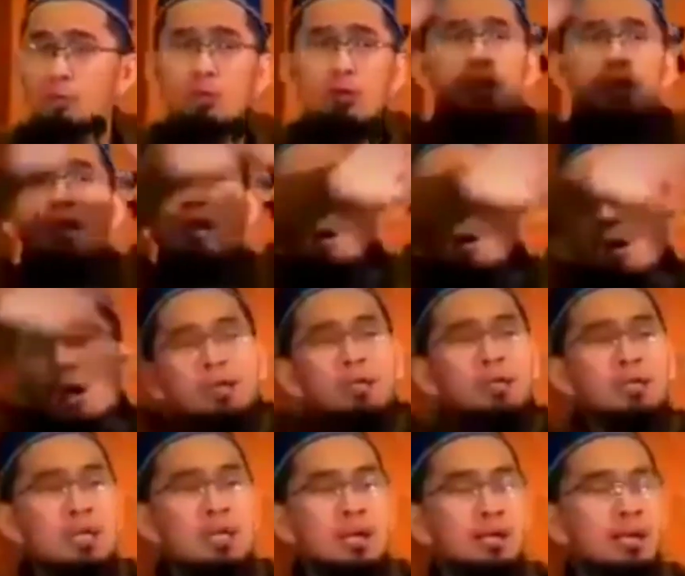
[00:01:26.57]
Wah,
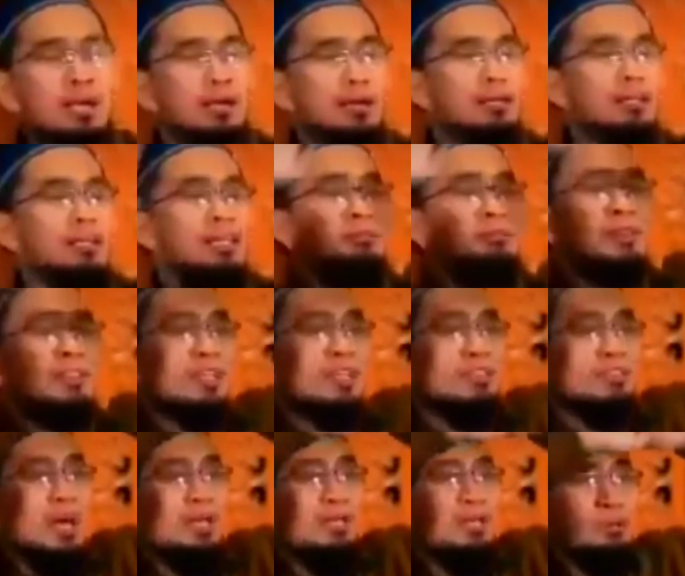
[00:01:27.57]
kayaknya
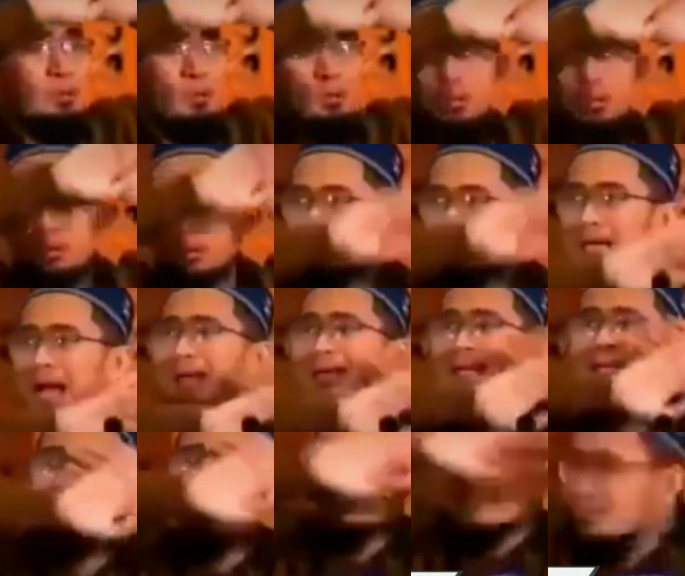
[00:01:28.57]
investasi Anda tuh nggak
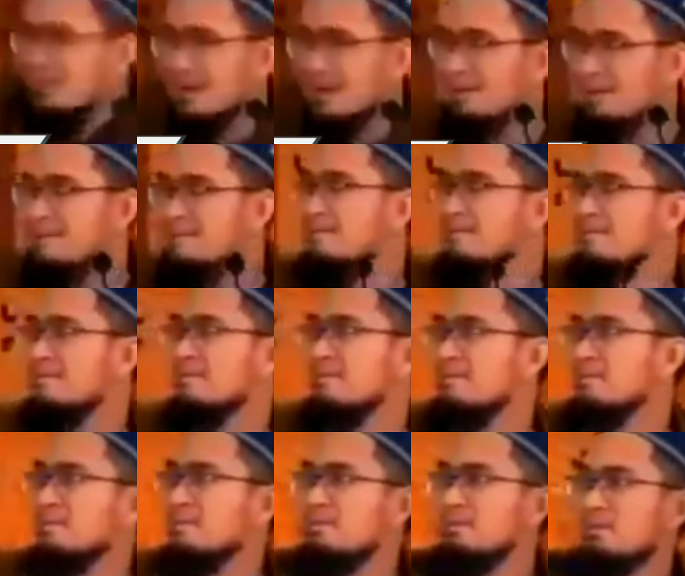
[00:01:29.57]
ada nilainya.
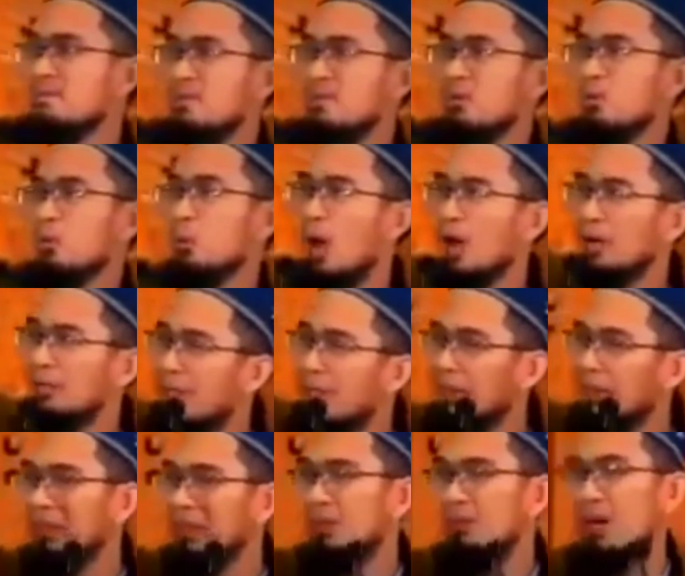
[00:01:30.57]
Uang
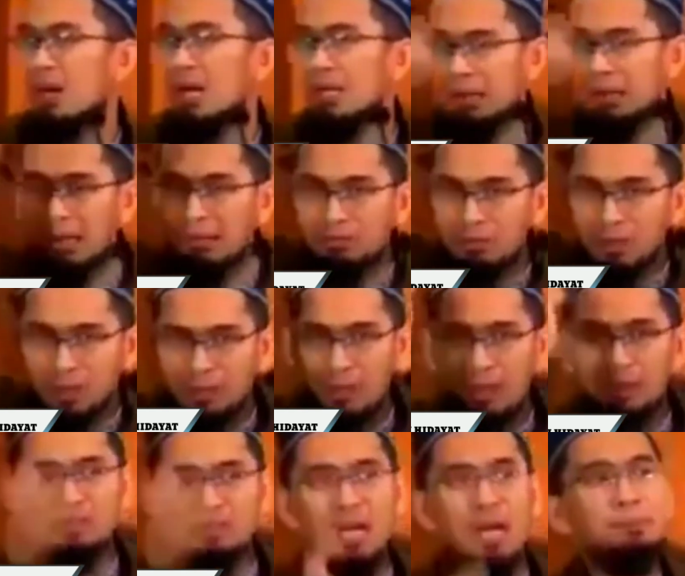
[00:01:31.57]
yang keluar, nganter
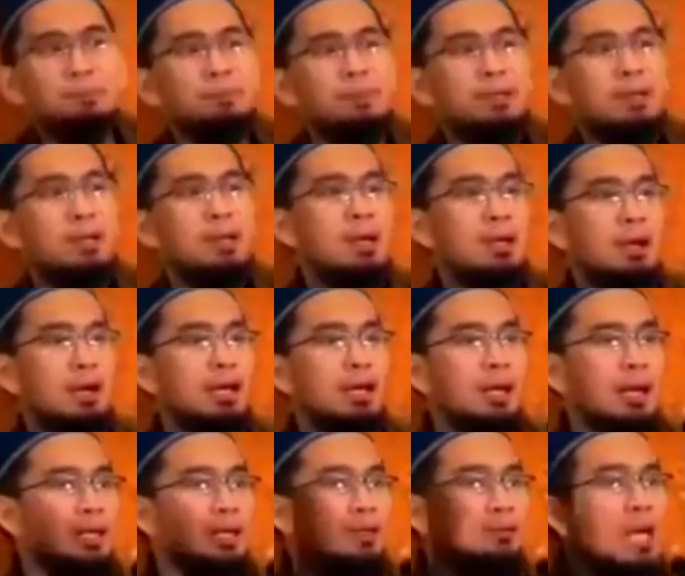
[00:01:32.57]
yang capek.
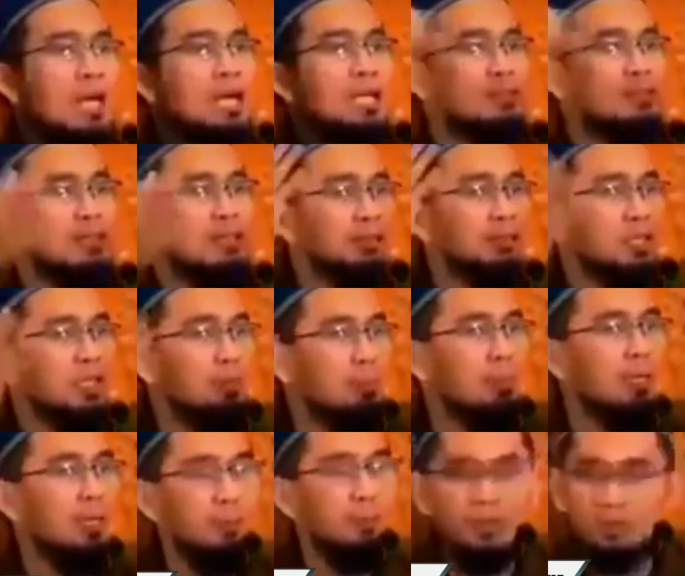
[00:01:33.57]
Kadang-kadang tangisan
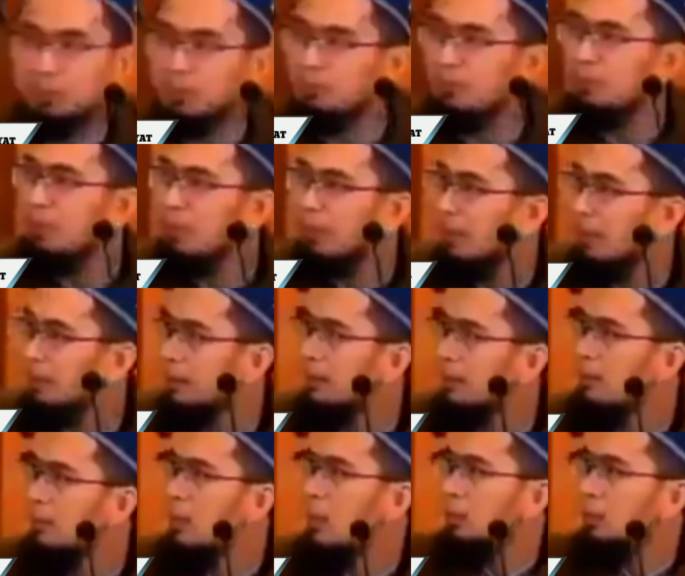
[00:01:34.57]
ketika melepas pertama
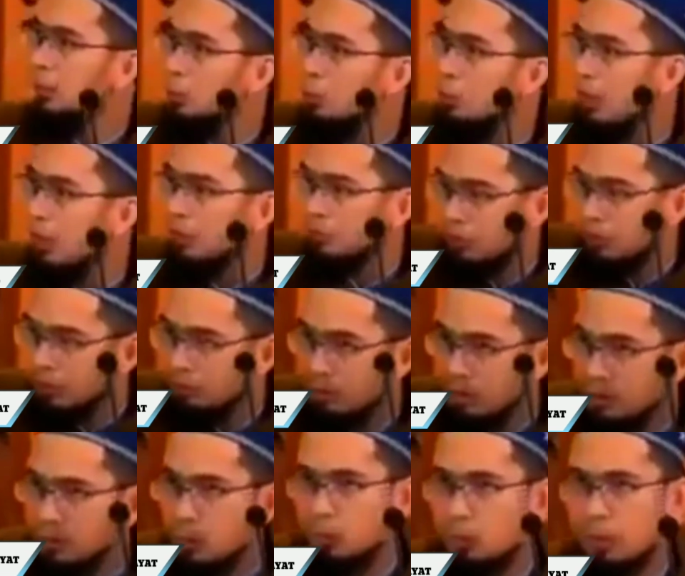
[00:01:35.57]
kali. Di rumah sering
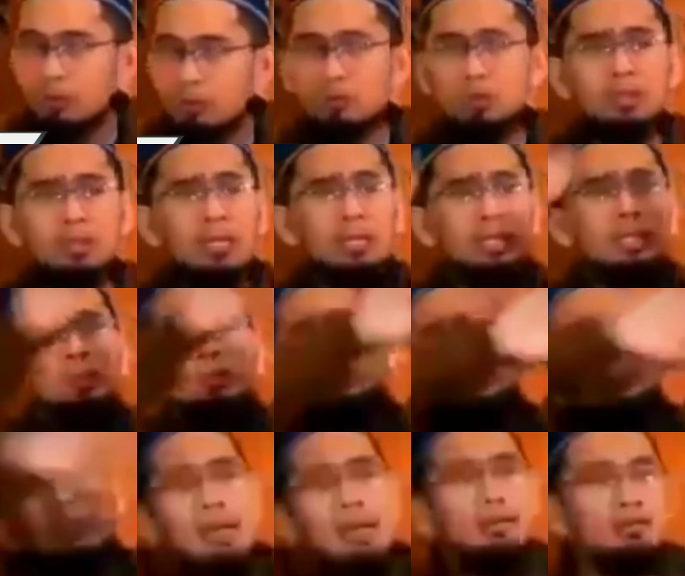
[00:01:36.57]
merenungkan. Setelah itu
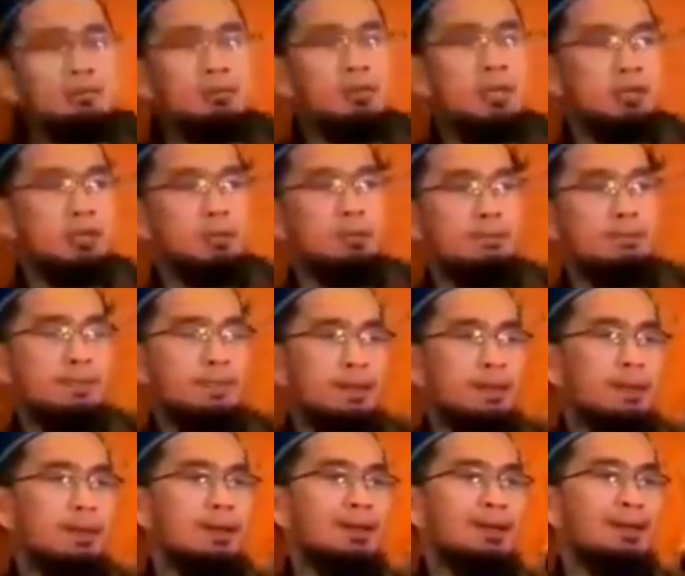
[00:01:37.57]
hilang semuanya.
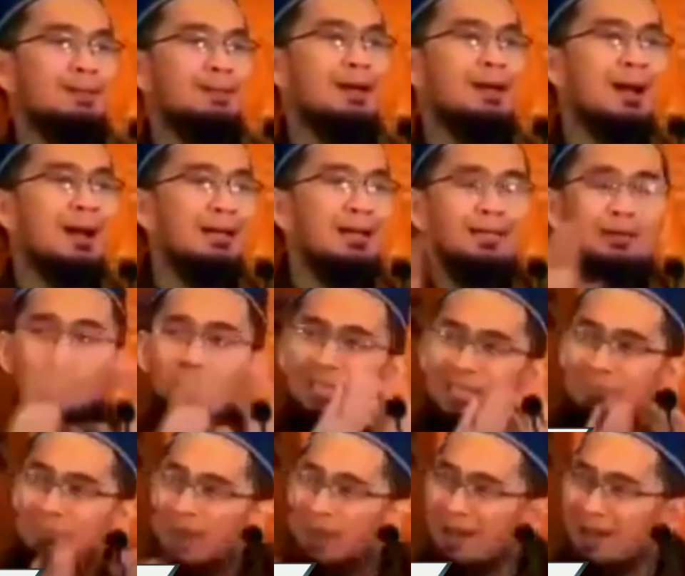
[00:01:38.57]
Yang ada itu
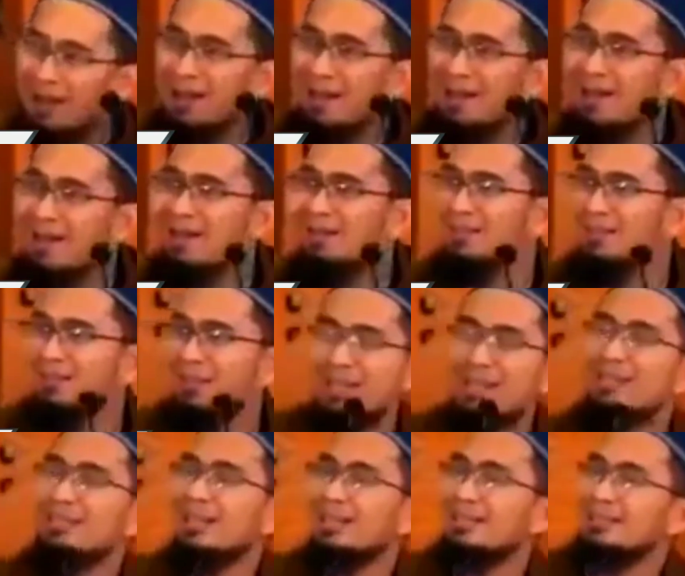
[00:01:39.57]
nikmat, itu
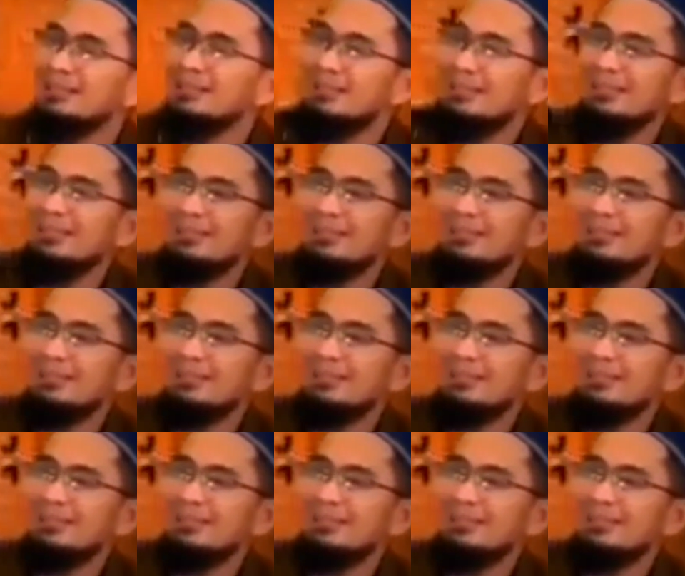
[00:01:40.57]
enak.